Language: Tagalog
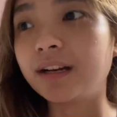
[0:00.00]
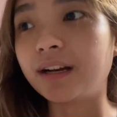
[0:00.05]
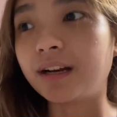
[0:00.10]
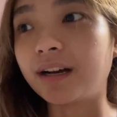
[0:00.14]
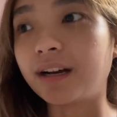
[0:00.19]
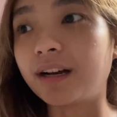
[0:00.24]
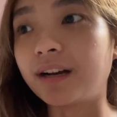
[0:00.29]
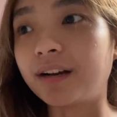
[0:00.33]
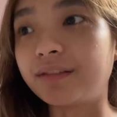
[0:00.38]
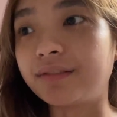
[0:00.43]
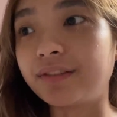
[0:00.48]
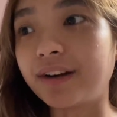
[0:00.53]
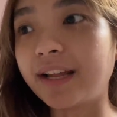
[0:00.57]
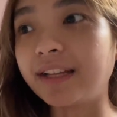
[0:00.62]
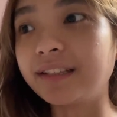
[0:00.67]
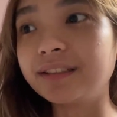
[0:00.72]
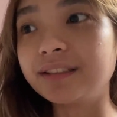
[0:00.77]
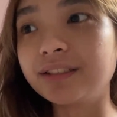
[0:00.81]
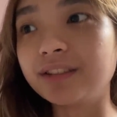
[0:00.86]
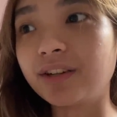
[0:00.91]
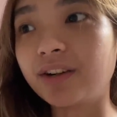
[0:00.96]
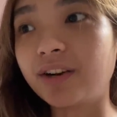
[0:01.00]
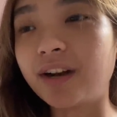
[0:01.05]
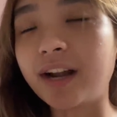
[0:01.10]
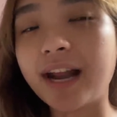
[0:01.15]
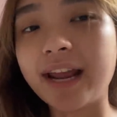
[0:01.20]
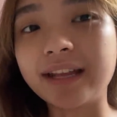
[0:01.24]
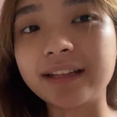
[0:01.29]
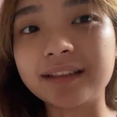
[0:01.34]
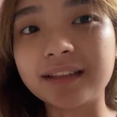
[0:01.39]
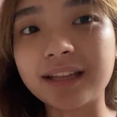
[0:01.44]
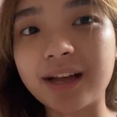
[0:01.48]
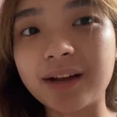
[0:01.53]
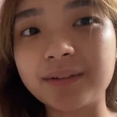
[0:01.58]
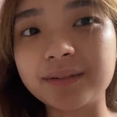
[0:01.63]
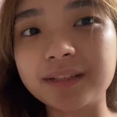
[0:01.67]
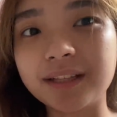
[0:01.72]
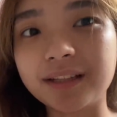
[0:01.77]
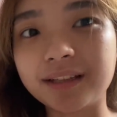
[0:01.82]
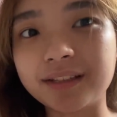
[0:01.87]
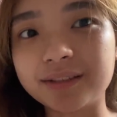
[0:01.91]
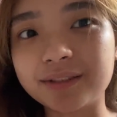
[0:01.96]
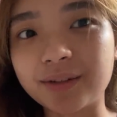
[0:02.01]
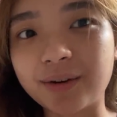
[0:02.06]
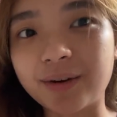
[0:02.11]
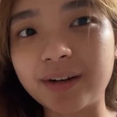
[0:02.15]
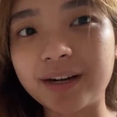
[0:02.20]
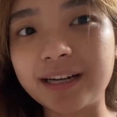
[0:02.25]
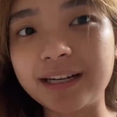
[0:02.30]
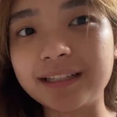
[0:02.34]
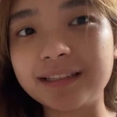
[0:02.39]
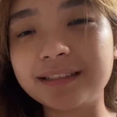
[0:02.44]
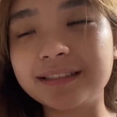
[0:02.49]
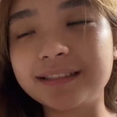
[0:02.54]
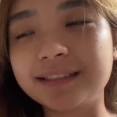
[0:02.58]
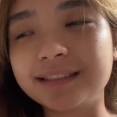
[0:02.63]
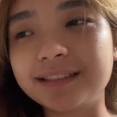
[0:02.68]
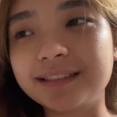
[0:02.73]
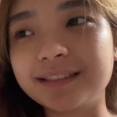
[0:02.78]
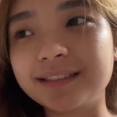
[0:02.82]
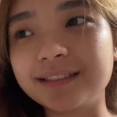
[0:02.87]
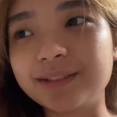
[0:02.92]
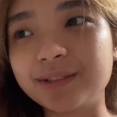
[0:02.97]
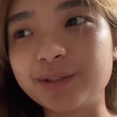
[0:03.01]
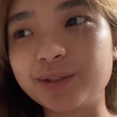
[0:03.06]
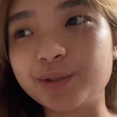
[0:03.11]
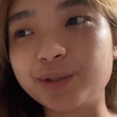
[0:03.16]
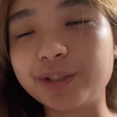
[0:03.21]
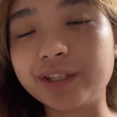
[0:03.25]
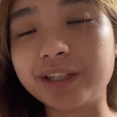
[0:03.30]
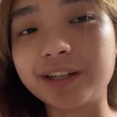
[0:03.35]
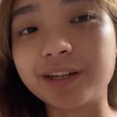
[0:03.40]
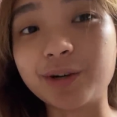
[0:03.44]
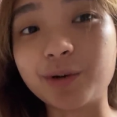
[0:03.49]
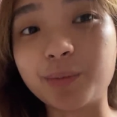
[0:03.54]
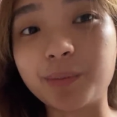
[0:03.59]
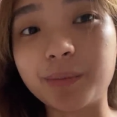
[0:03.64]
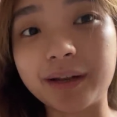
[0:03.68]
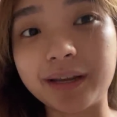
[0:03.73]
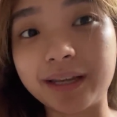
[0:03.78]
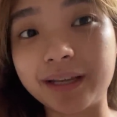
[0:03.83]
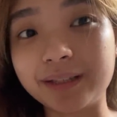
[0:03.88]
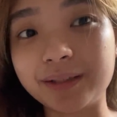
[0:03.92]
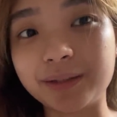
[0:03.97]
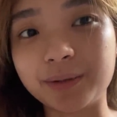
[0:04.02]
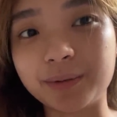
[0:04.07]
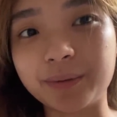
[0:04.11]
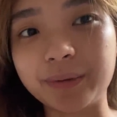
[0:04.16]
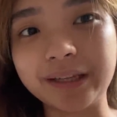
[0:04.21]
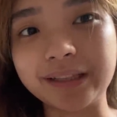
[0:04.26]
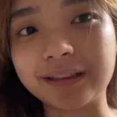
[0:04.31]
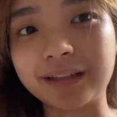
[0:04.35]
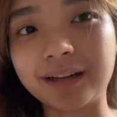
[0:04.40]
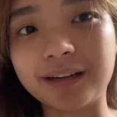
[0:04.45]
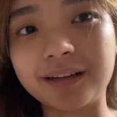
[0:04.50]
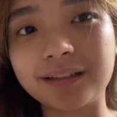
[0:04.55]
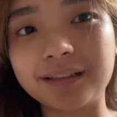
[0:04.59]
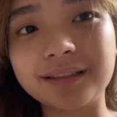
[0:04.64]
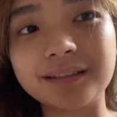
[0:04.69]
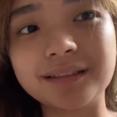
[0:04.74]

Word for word: uh, friends ko right now sa Discord. Gusto niya raw mag-hello. Wait lang.